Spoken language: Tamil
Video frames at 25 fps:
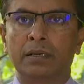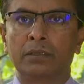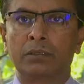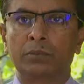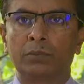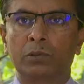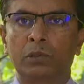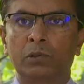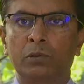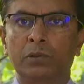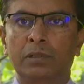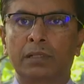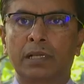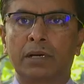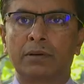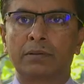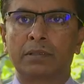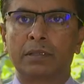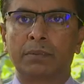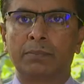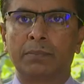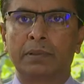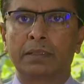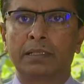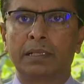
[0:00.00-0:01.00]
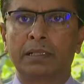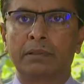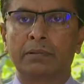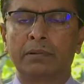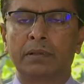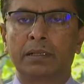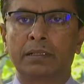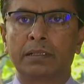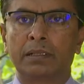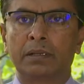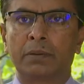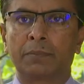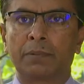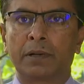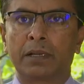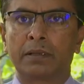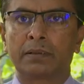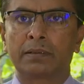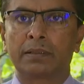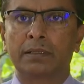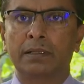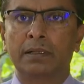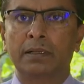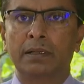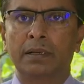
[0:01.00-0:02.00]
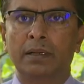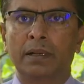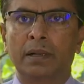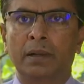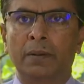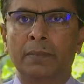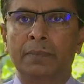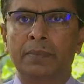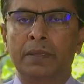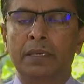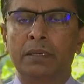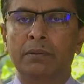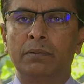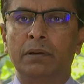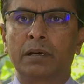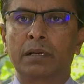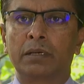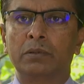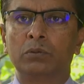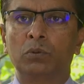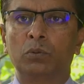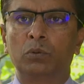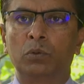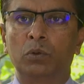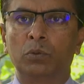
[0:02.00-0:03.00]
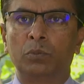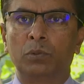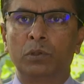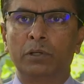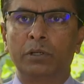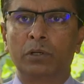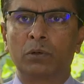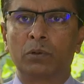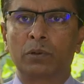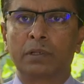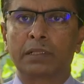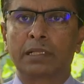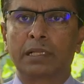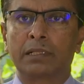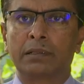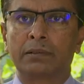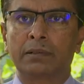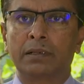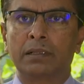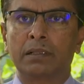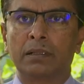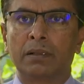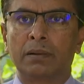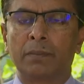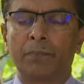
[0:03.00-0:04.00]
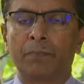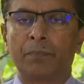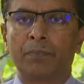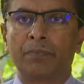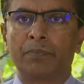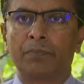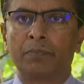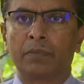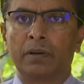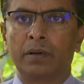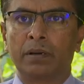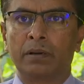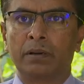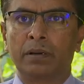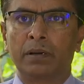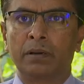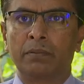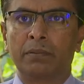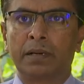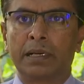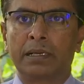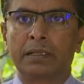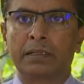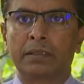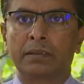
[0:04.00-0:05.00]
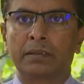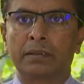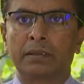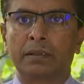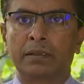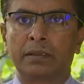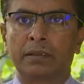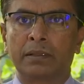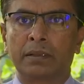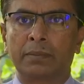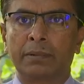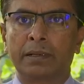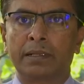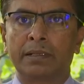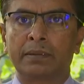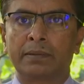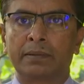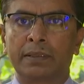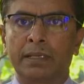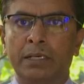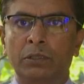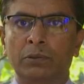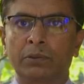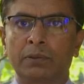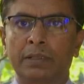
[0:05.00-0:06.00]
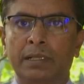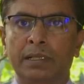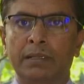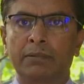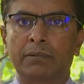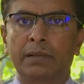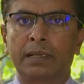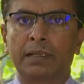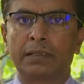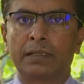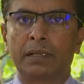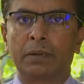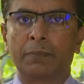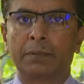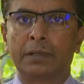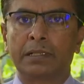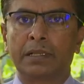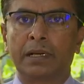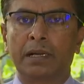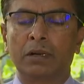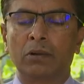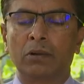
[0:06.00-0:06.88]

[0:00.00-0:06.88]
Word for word: நெமட்டோட் தாக்கம் மற்றொரு காரணமாக நாம் பனிப்பூச்சியின் தாக்கத்தையும் போசனை குறைபாட்டையும் இங்கு கூறலாம்